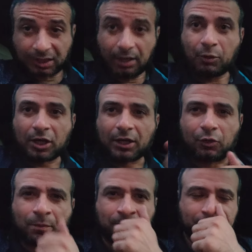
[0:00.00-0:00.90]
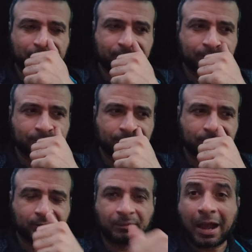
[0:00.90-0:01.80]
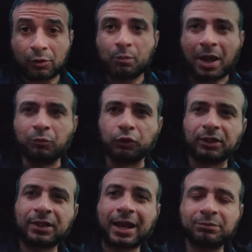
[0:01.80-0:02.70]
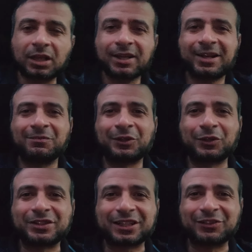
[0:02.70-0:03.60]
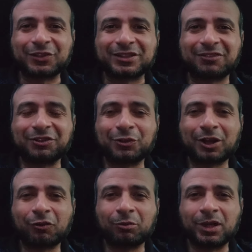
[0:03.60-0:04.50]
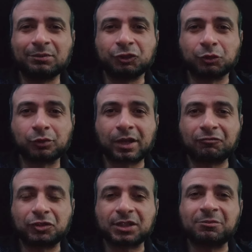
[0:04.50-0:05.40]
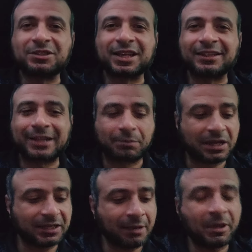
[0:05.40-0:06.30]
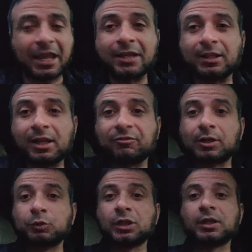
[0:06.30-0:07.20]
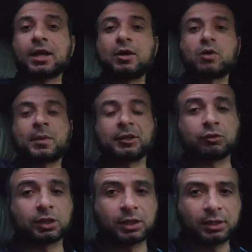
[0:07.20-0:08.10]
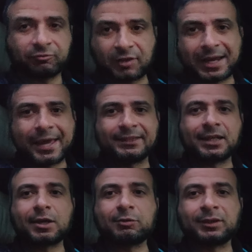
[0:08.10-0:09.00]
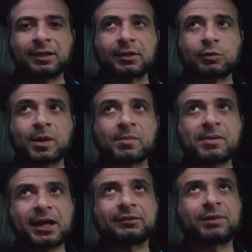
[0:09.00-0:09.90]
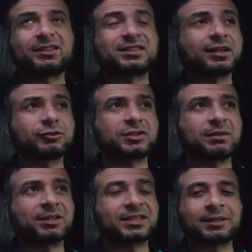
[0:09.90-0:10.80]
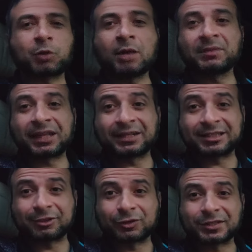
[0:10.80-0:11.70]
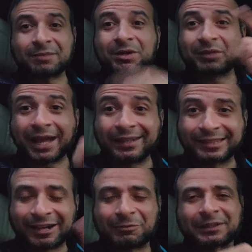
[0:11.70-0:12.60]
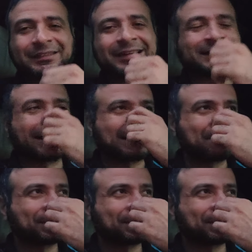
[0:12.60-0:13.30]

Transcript: السلام عليكم معاكم محمود ان الحمد لله نحمده ونستعينه ونستغفره ونعوذ بالله من شرور انفسنا ومن سيئات اعمالنا من يهدي الله فلا مضل له ومن يضلل فلا هادي له باذن الله ثم اما بعد بعد الصلاه والسلام على سيدنا محمد عليه الصلاه والسلام نبدا حلقتنا على بركه الله تعالى